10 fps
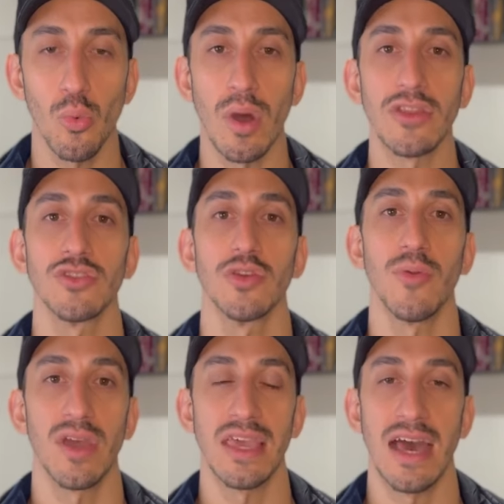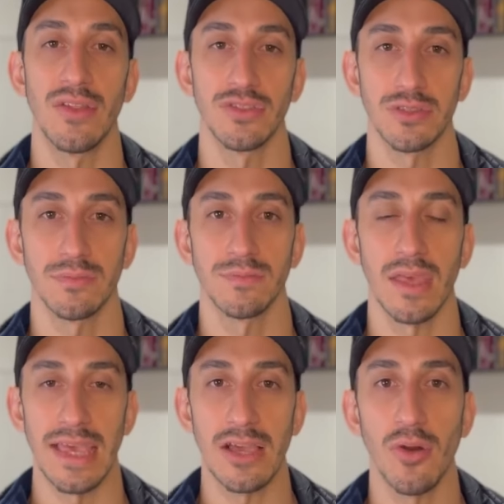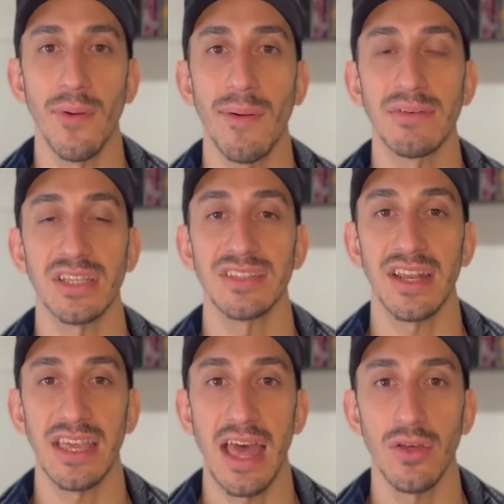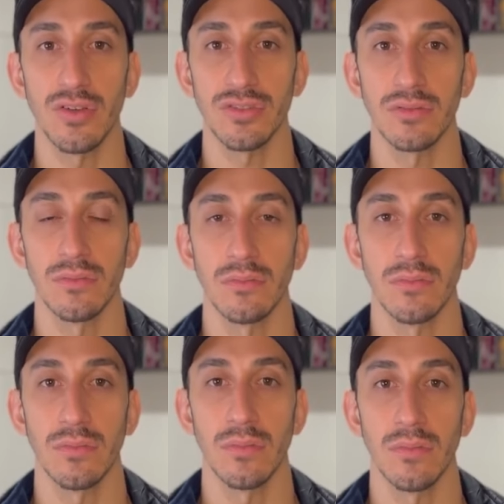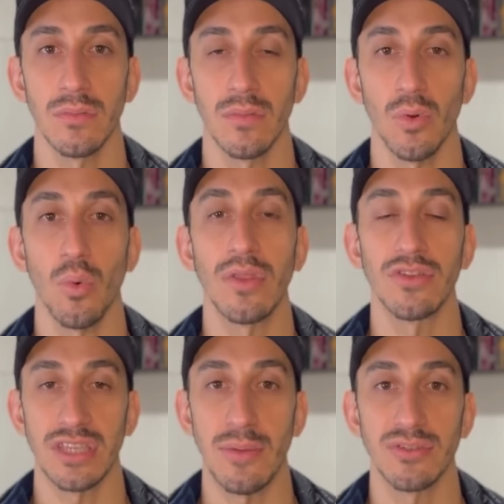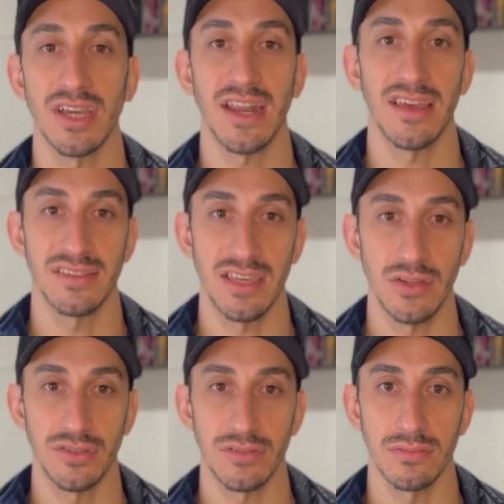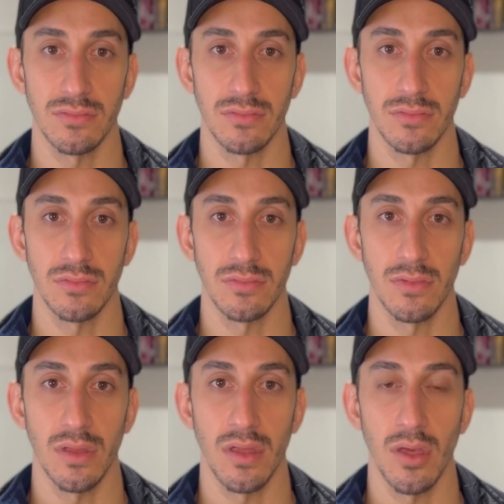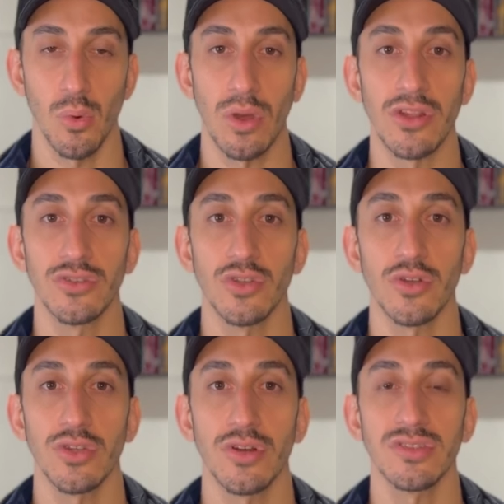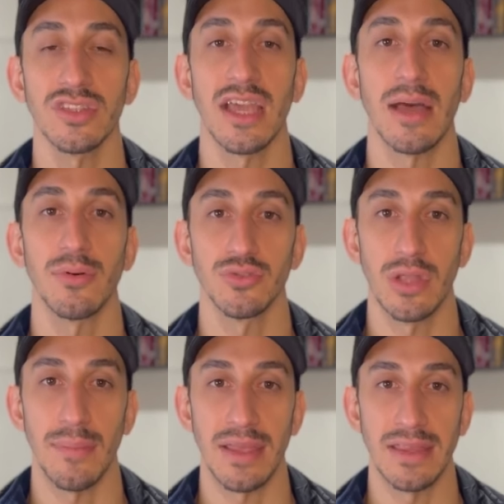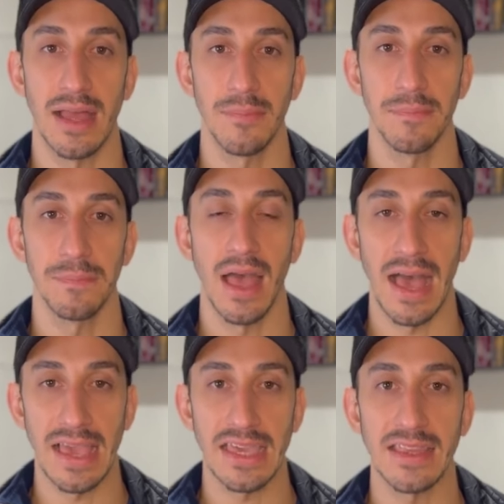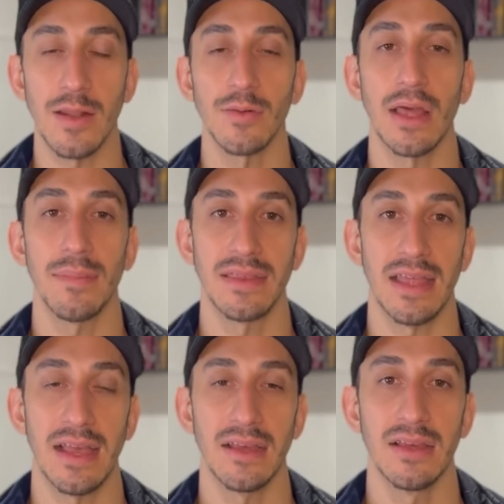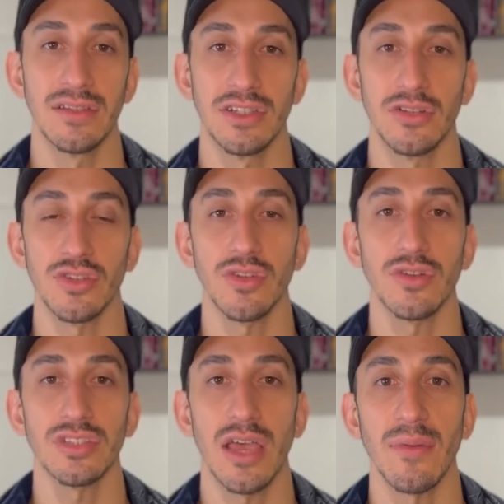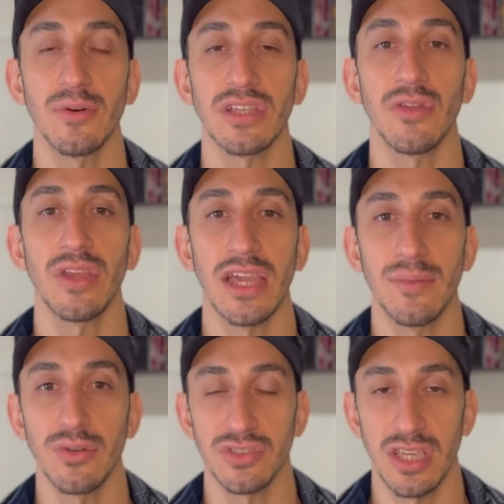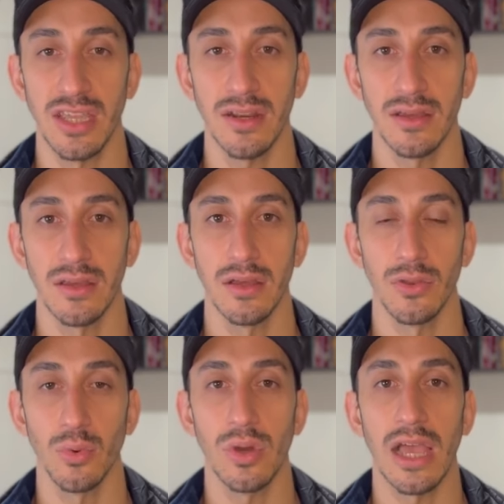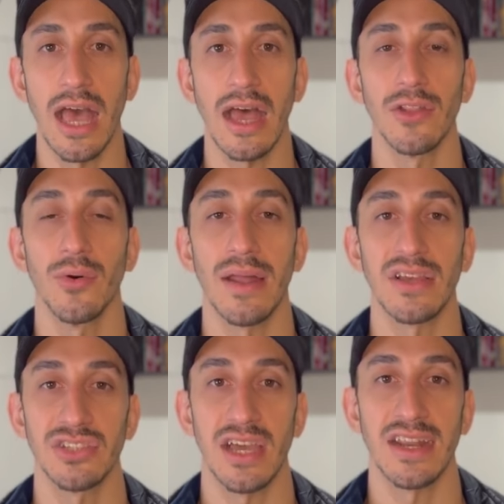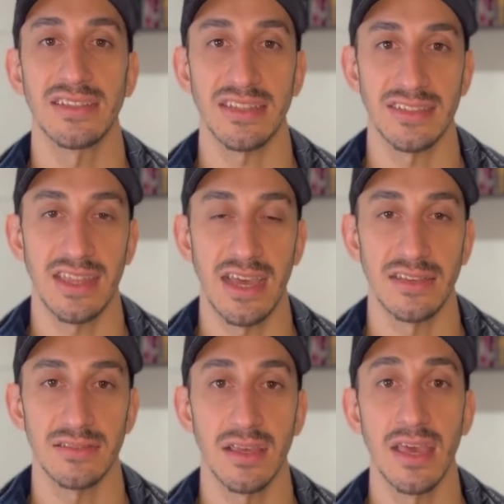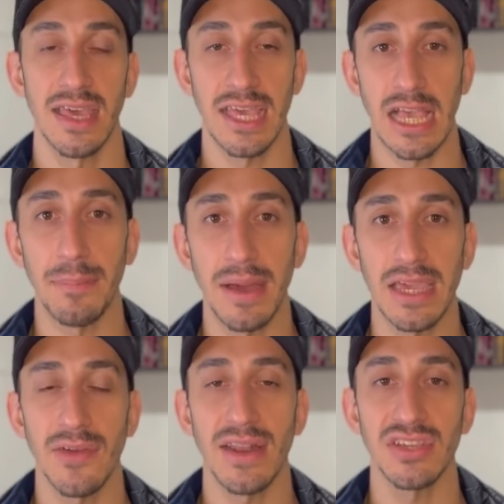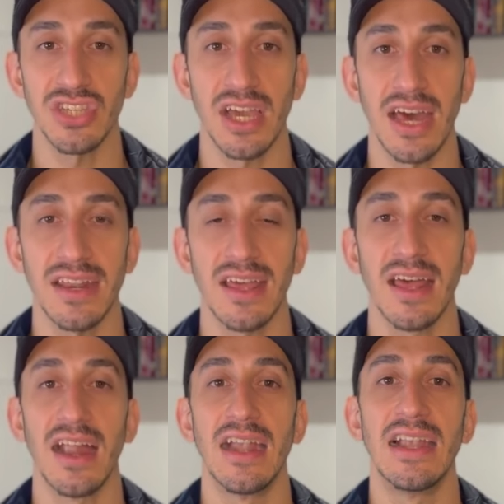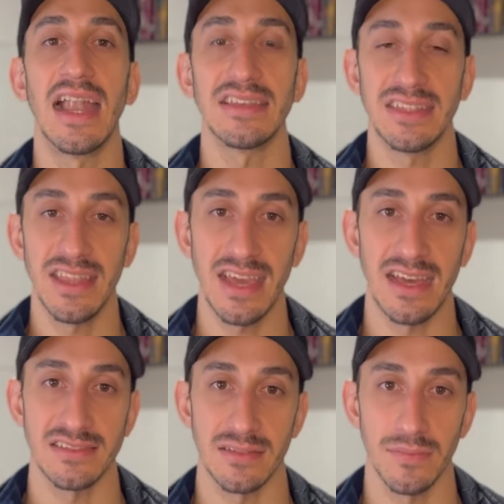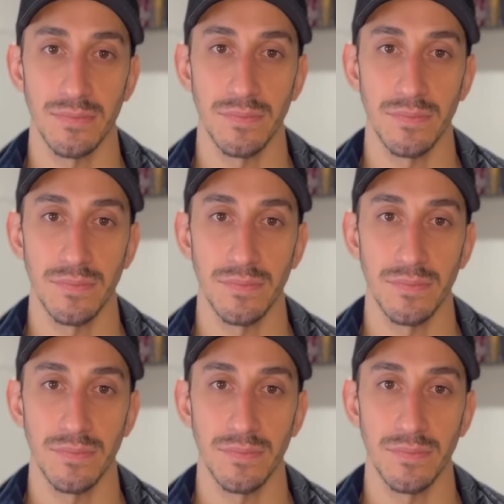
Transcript: cuando somos guiados. ¿Y cómo vamos a ser guiados? Cuando seamos agradecidos. Cuando nosotros tengamos una meta. Hay que tener una meta. Si nosotros no sabemos a dónde queremos ir, nunca nos van a llegar esas ideas. Y capaz que van a llegar las ideas,